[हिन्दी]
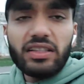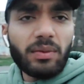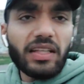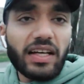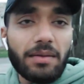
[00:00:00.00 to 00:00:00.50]

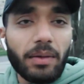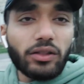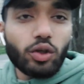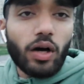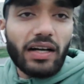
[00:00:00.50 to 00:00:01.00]
इसमें
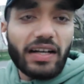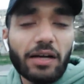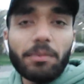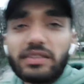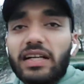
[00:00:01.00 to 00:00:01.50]
तकरीबन जो
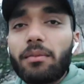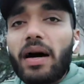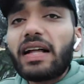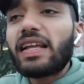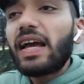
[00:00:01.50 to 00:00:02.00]
100 परसेंट
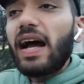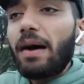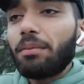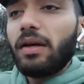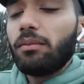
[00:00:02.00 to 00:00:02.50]
बात है
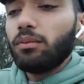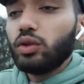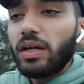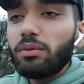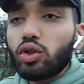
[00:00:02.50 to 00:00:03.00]
आपने
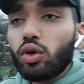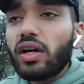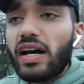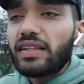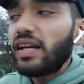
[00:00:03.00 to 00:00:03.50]
मुझे भी
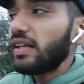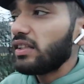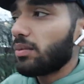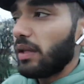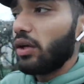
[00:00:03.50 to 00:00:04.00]
शोर कर देना
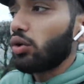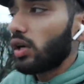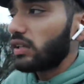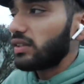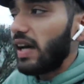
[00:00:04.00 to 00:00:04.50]
जिस बंदे को
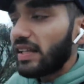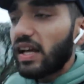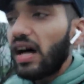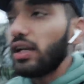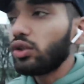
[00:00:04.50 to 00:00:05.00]
अगर
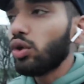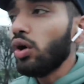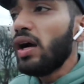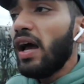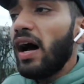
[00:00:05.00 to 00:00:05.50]
ज़्यादा नॉलेज हो
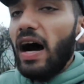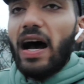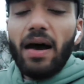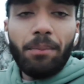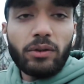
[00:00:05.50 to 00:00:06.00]

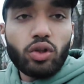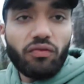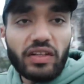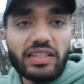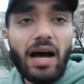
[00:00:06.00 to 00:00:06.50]
आप जो
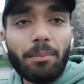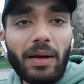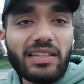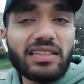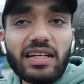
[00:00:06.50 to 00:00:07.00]
वीज़ा
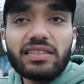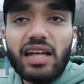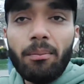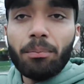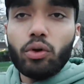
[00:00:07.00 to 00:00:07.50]
अम्बेसी से
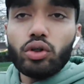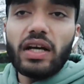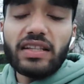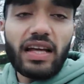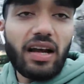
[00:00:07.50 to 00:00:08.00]
स्टैम्प हो
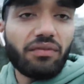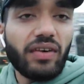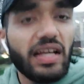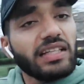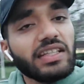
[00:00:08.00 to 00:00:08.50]
जाता है ना
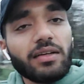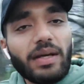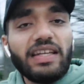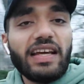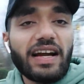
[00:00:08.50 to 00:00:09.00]
वही तीन
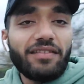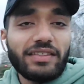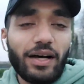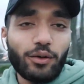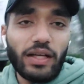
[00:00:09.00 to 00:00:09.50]
महीने का
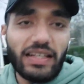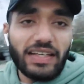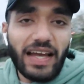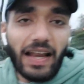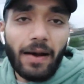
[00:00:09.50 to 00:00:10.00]
वीज़ा होता है
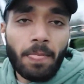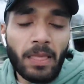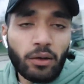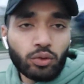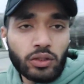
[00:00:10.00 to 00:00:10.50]
ठीक है ना
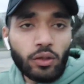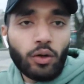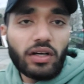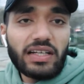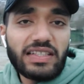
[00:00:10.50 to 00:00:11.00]
कुछ
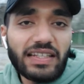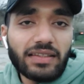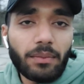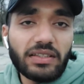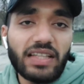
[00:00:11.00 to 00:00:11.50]
लोग ये
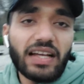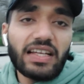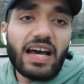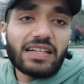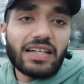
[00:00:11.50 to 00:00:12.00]
समझते हैं
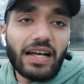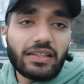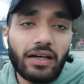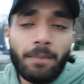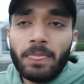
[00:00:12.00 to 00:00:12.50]
कि यार
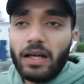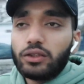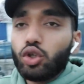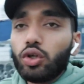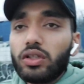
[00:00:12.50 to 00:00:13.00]
शायद
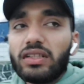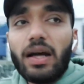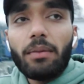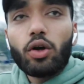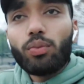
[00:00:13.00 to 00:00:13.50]
जो
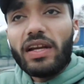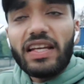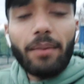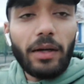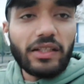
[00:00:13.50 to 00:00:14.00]
जब
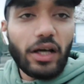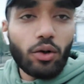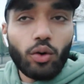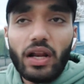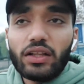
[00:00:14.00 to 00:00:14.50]
रोमेनिया में
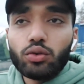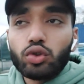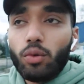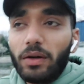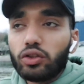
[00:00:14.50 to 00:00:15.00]
इंटर होना है तो
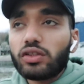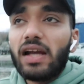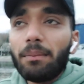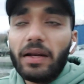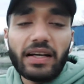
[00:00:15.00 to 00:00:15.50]
उसके ऊपर जो
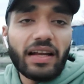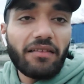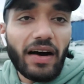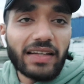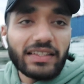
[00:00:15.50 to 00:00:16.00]
स्टैंप
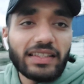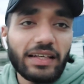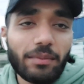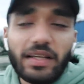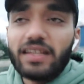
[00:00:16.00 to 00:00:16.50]
लगेगी वहाँ से
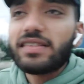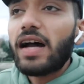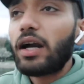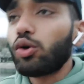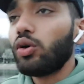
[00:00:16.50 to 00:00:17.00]
तीन महीने
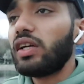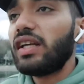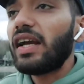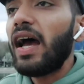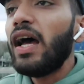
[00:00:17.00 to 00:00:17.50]
स्टार्ट होंगे
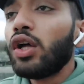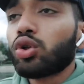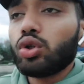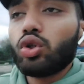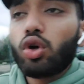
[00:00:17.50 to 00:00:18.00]
ठीक है
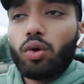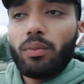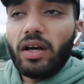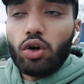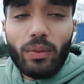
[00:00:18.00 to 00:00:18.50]
तो जो
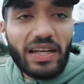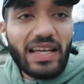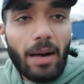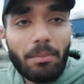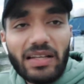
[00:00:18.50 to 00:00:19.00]

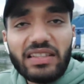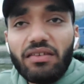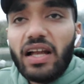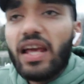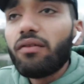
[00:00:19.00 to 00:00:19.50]
रोमेनिया अम्बेसी
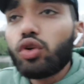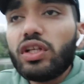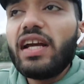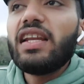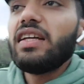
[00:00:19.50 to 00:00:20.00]
वाले हैं वो
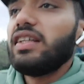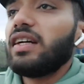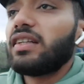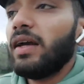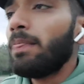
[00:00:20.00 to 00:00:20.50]
ये नहीं
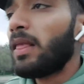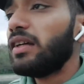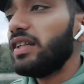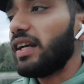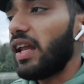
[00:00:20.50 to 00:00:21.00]
देखते
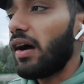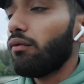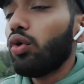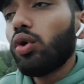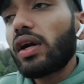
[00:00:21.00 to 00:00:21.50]
ठीक है ना
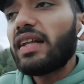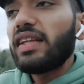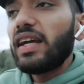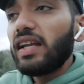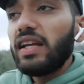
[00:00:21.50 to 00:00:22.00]
वो
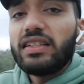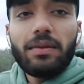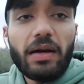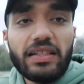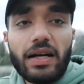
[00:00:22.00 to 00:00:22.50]
कहते हैं कि नहीं
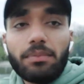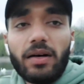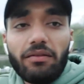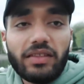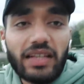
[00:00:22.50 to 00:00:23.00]
जी भाई
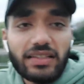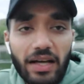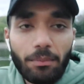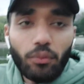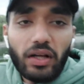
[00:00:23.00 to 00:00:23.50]
जब वीज़ा
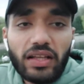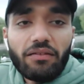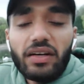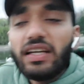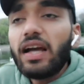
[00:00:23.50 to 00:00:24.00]
स्टैम्प हुआ था
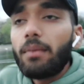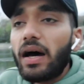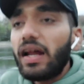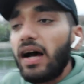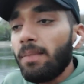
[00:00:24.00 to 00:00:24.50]
वही
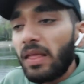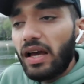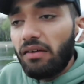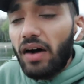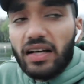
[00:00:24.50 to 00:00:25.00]
हमारा
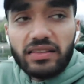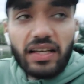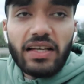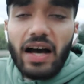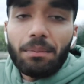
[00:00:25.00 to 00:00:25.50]
वहाँ
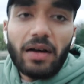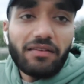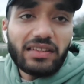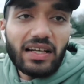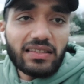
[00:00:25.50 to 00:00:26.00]
से ही आपका
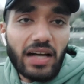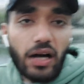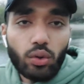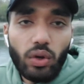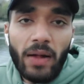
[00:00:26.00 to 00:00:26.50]
वीज़ा
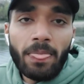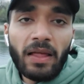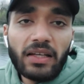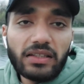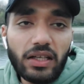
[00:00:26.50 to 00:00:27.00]
स्टार्ट हुआ
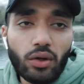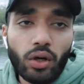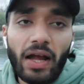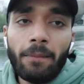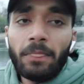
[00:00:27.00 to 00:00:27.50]
है ठीक
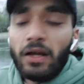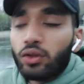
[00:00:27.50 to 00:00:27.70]
हो गया